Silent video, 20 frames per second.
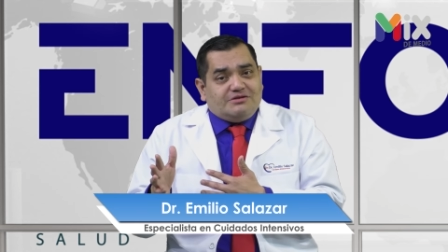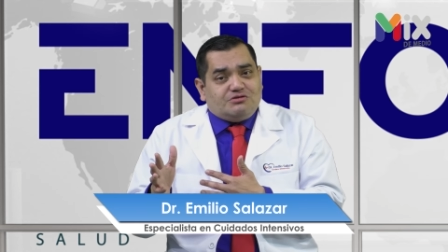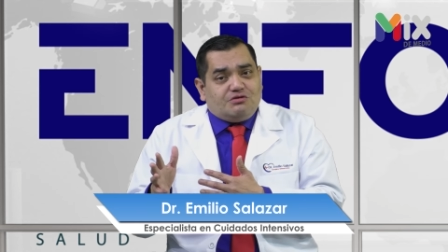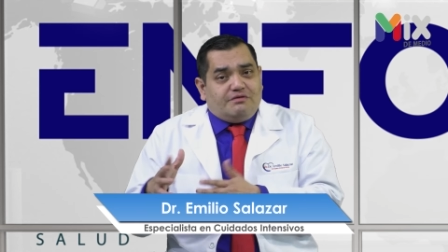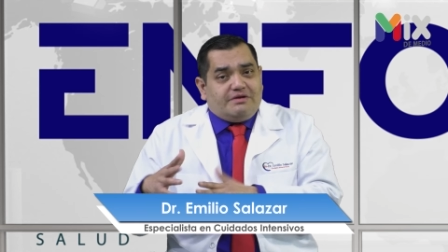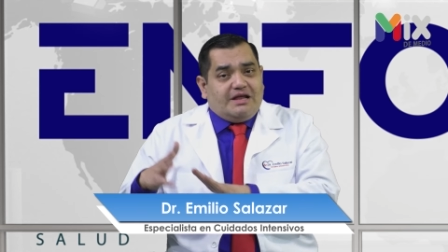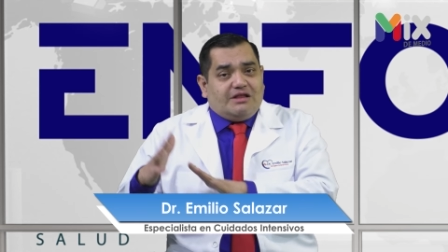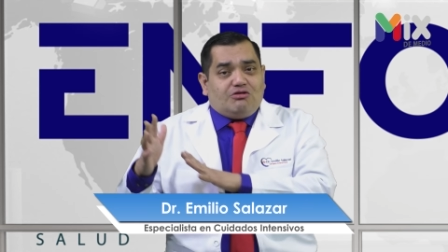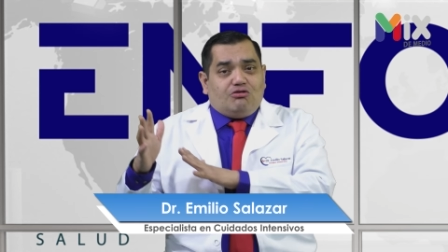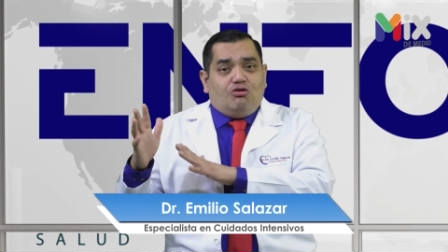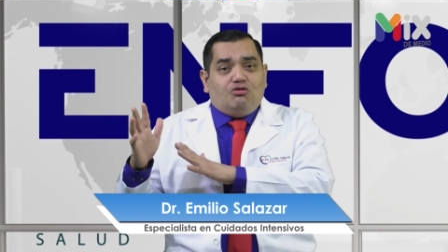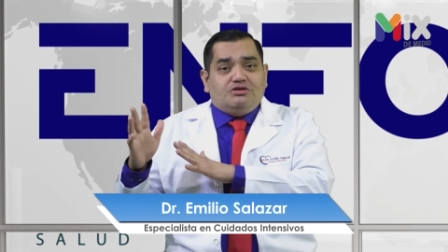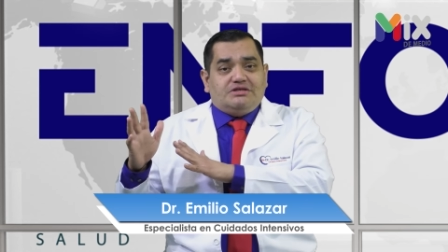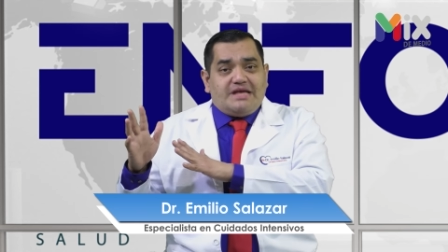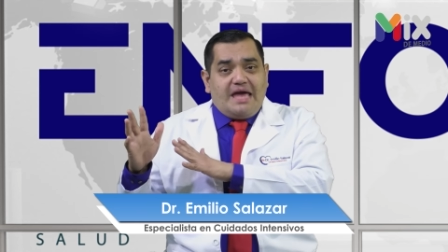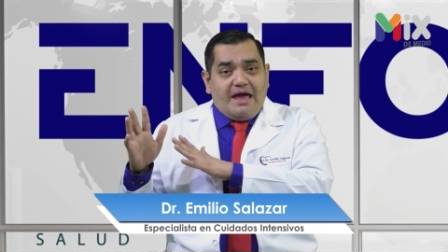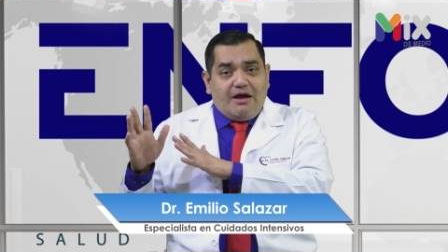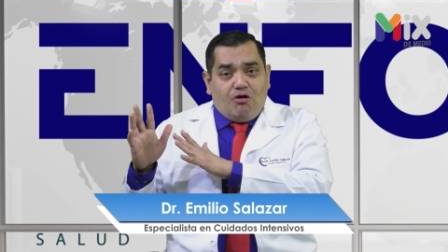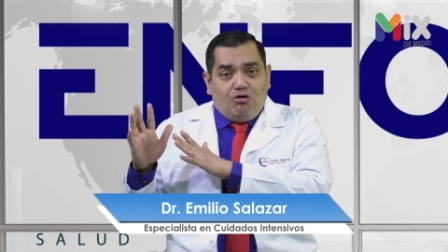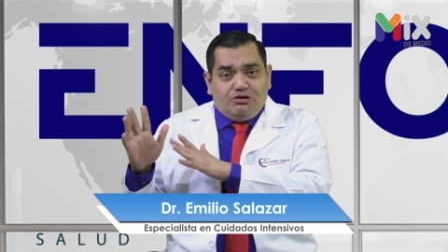sobre todo
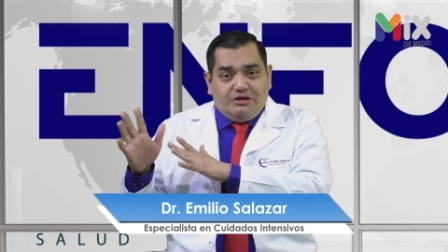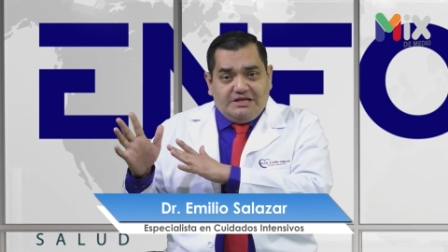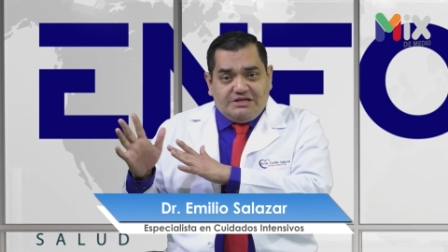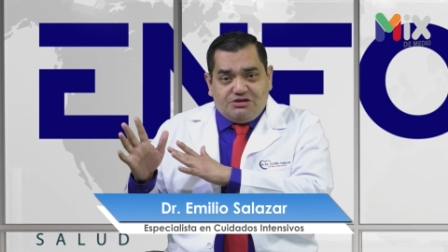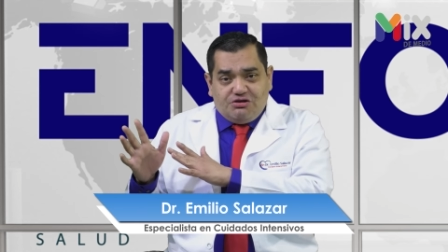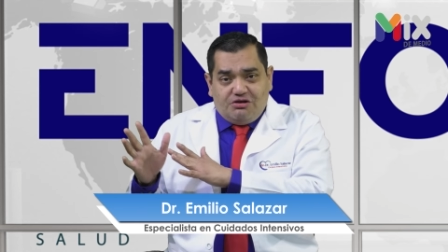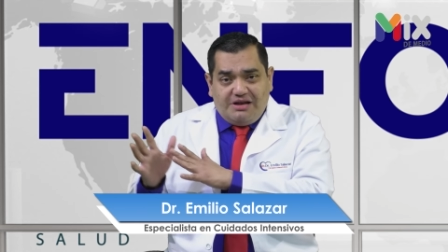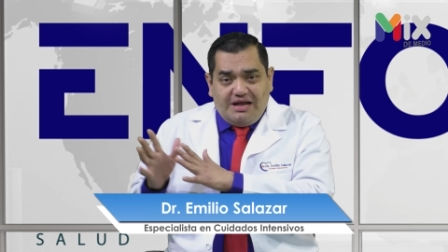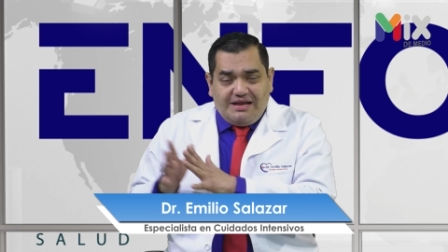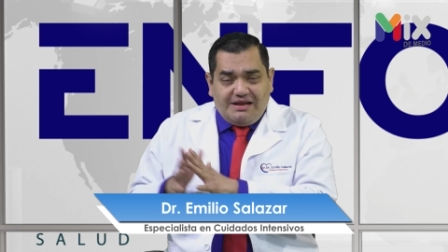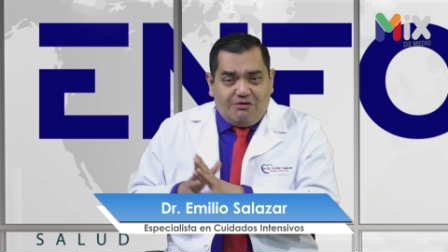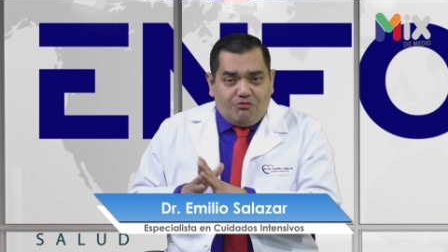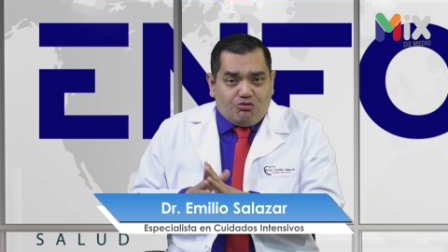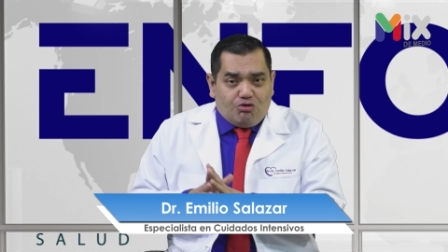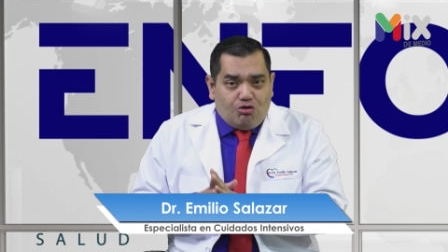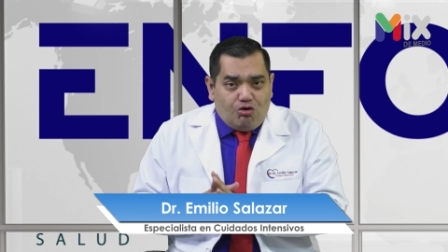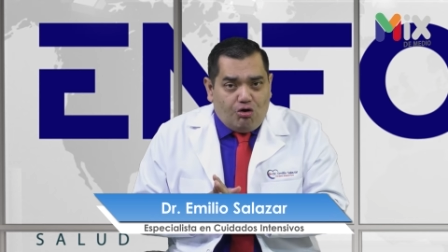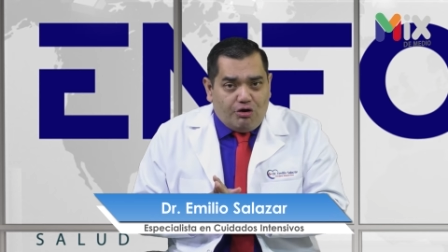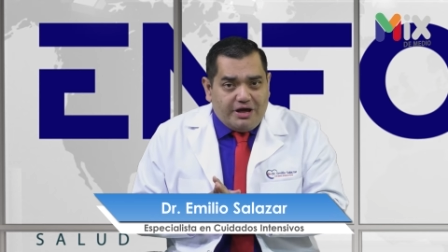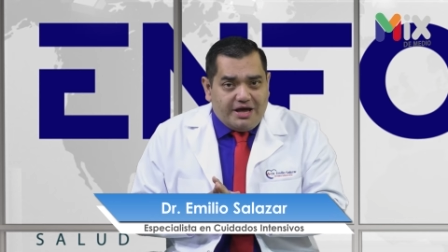si hay condiciones
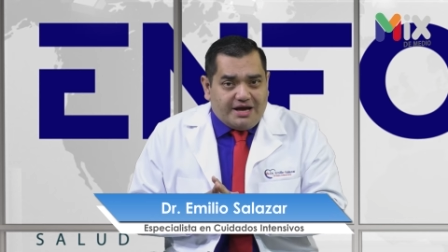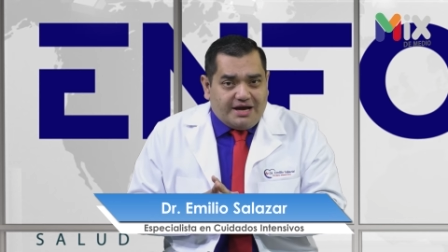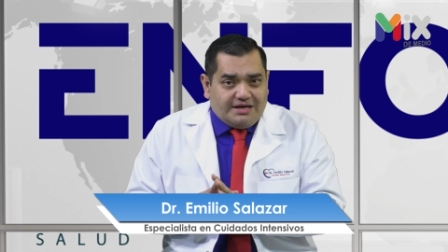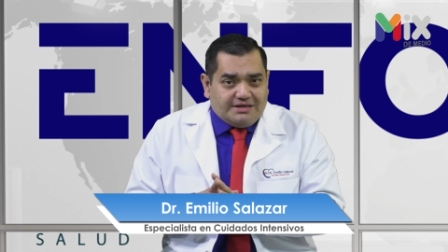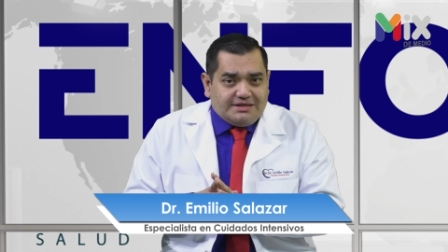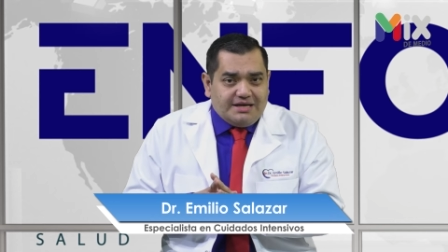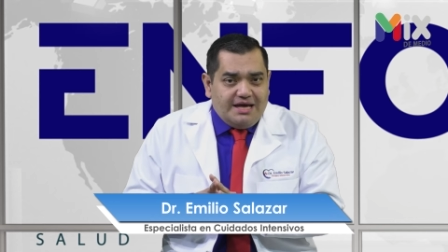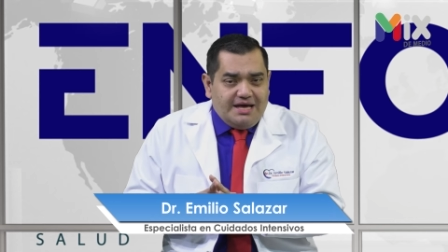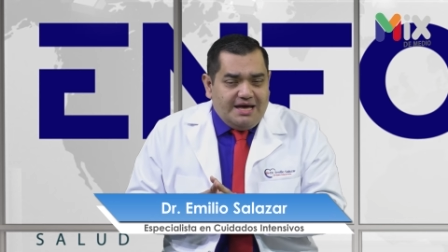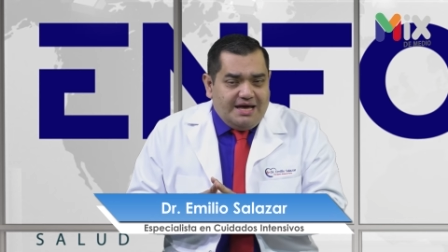neurológicas.